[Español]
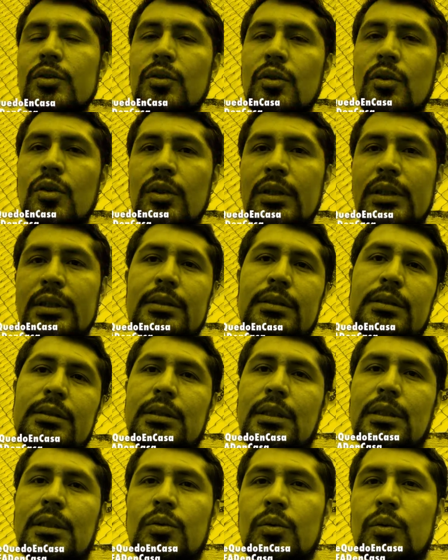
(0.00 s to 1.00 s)
colores
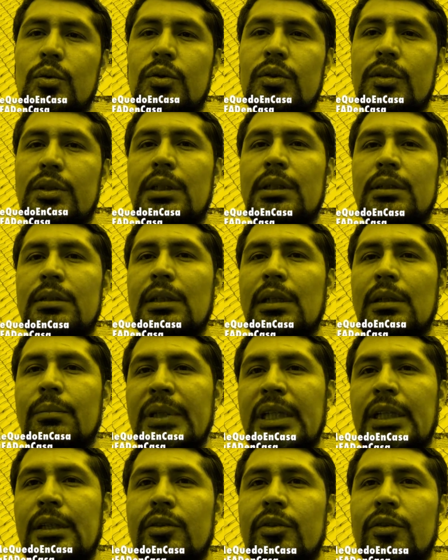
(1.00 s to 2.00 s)
de luz
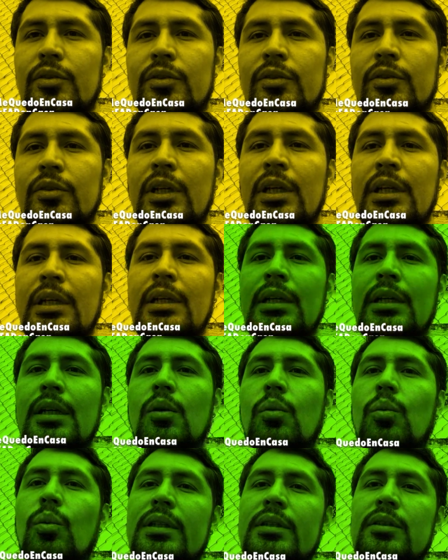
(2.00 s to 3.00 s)
intermedios,
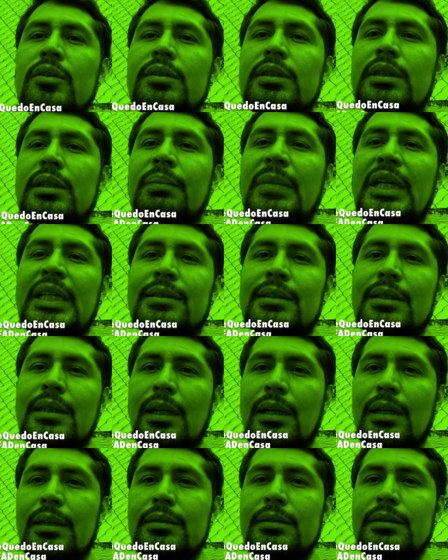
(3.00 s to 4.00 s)
cuando se
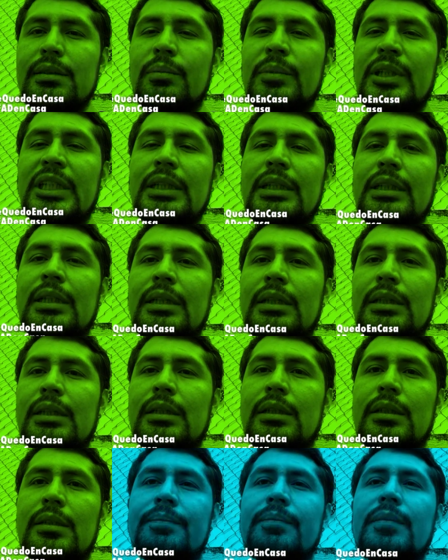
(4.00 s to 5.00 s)
mezclan de
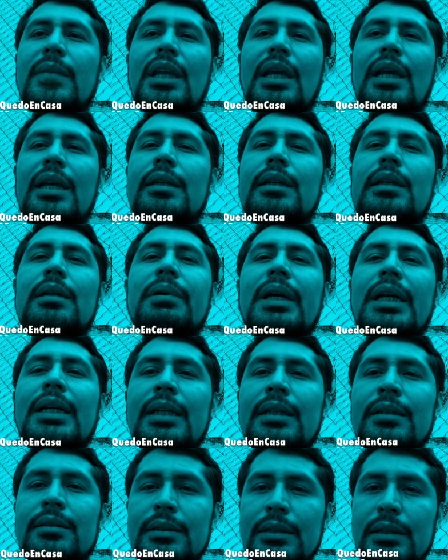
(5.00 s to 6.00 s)
manera
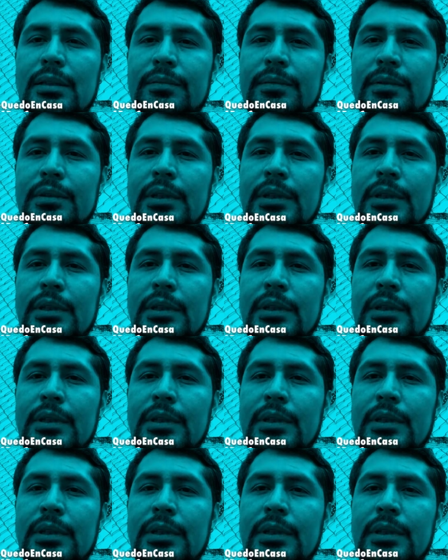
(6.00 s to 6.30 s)
equivalente,